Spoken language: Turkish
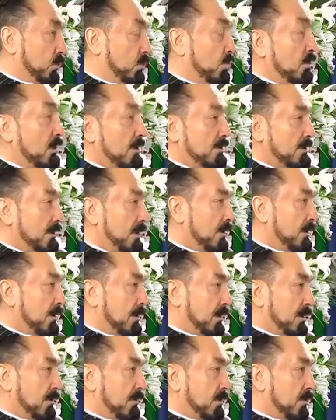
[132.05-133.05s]
Türk askerini
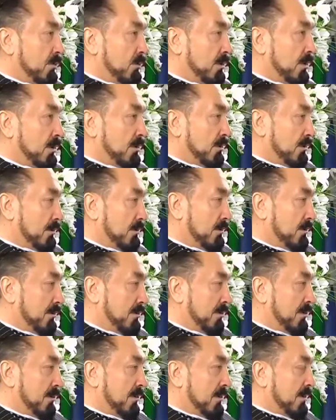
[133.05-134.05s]
anlamamışlar.
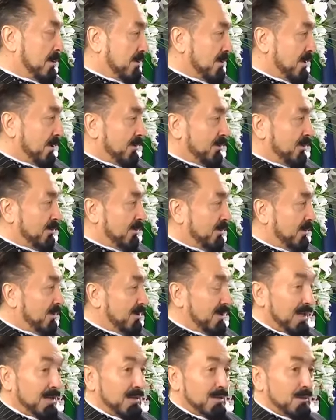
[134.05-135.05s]
Zannediyor ki
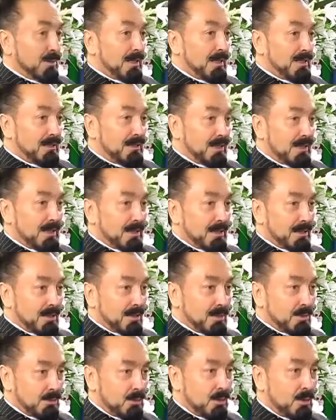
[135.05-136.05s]
kendi milletine
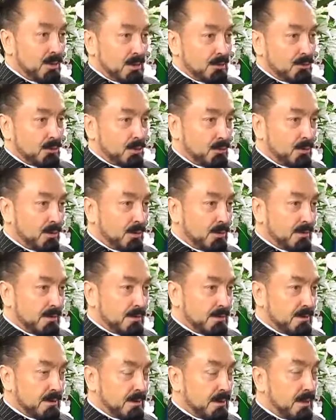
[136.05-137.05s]
döner Türk
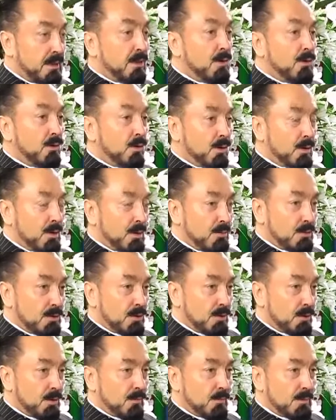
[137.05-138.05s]
polis. Öyle bir
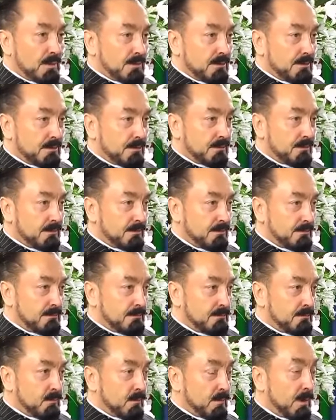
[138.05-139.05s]
şey olmaz.
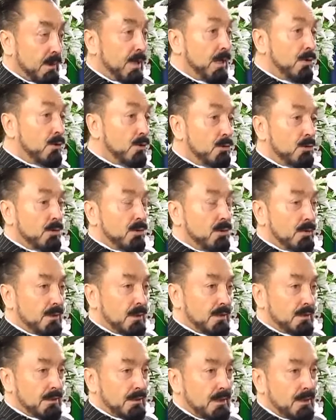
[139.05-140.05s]
En önde
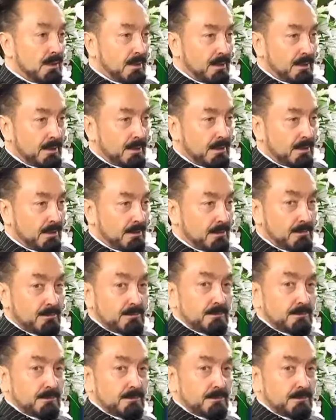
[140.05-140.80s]
onlar giderler yani.